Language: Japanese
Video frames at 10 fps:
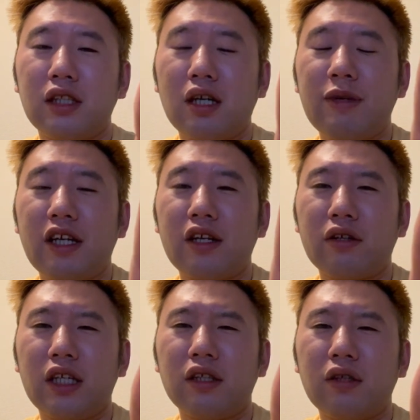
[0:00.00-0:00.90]
食べられる
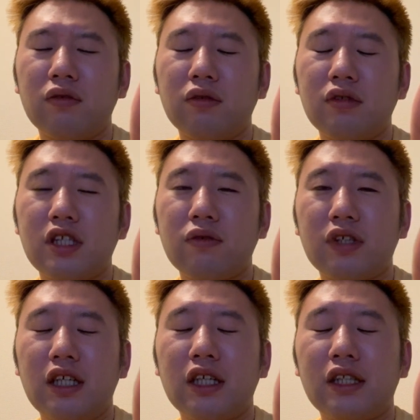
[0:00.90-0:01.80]
かっていうのをすごく
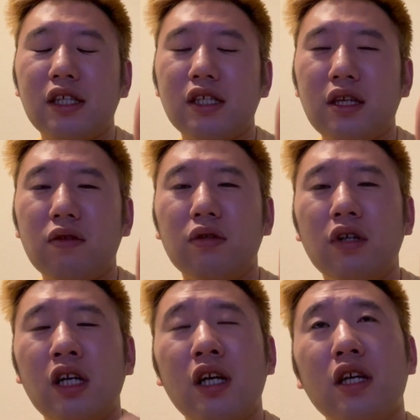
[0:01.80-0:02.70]
考えたんですけど
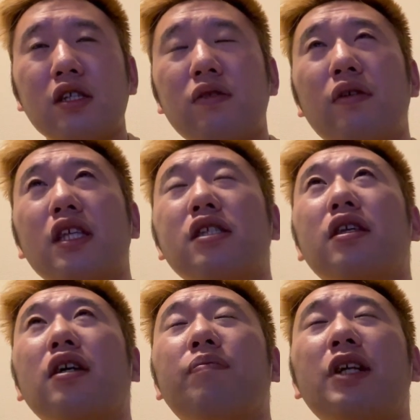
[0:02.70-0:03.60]
それはです
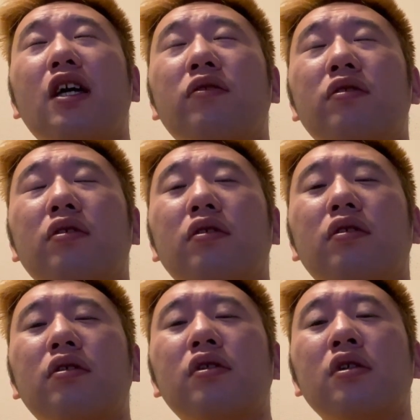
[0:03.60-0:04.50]
ねやっぱりあの、
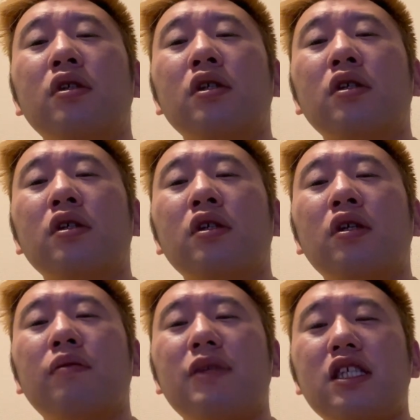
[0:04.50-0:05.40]

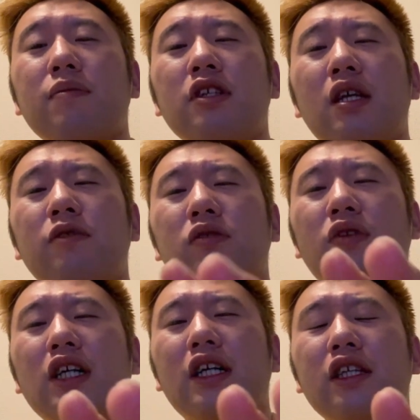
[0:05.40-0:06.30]
まセブンイレブンと
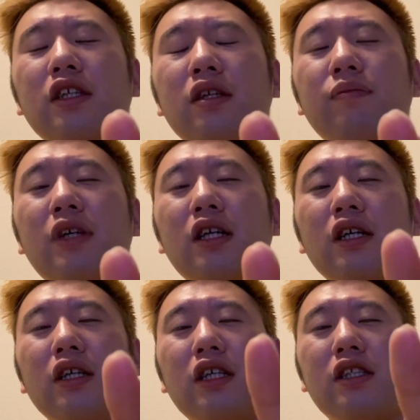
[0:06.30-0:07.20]
か仮に、ま
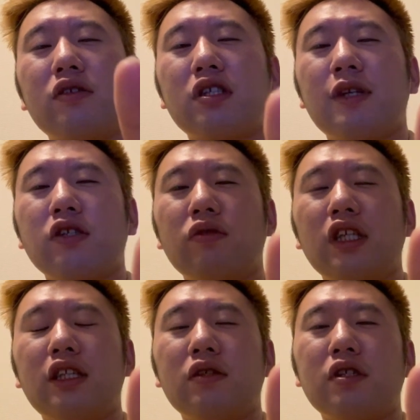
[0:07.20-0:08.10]
あ、行ったとしましょう
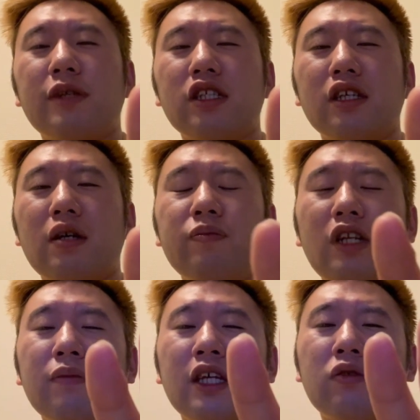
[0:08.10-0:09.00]
行ったとしまして
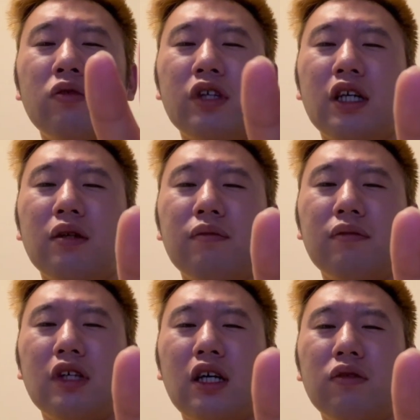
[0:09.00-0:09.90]

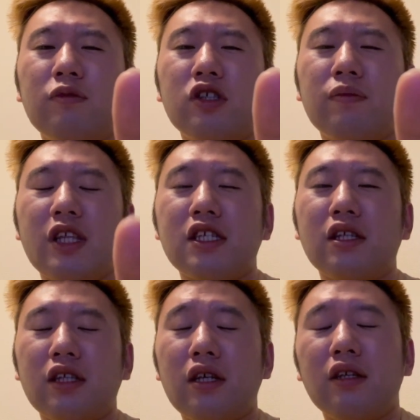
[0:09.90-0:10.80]
カップラーメンコーナーあのもちろん皆さ
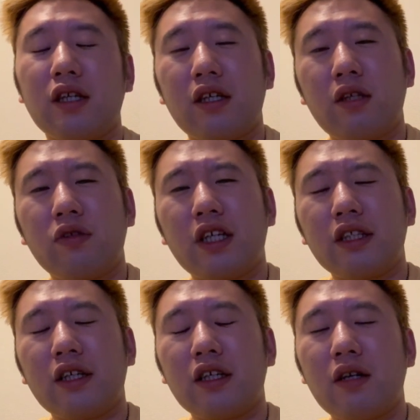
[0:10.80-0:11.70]
んねいろんな
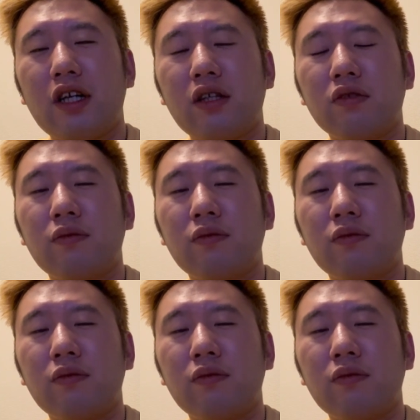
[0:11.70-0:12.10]
方が買われると